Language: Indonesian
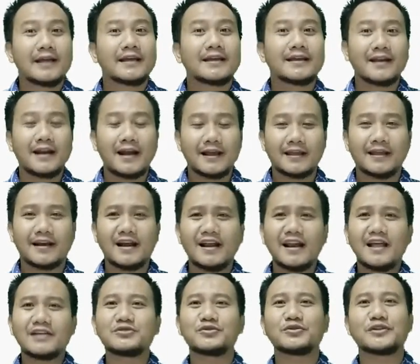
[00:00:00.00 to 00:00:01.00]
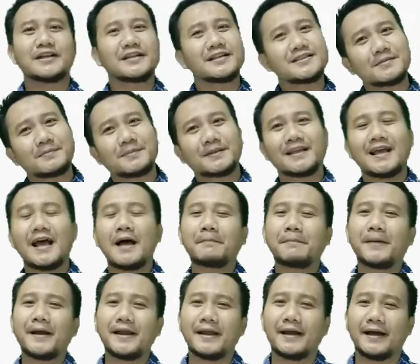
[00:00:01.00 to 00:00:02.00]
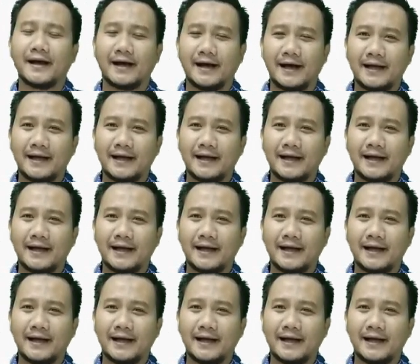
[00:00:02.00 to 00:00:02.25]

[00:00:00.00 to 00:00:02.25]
Kira-kira lanjutannya seperti apa ya?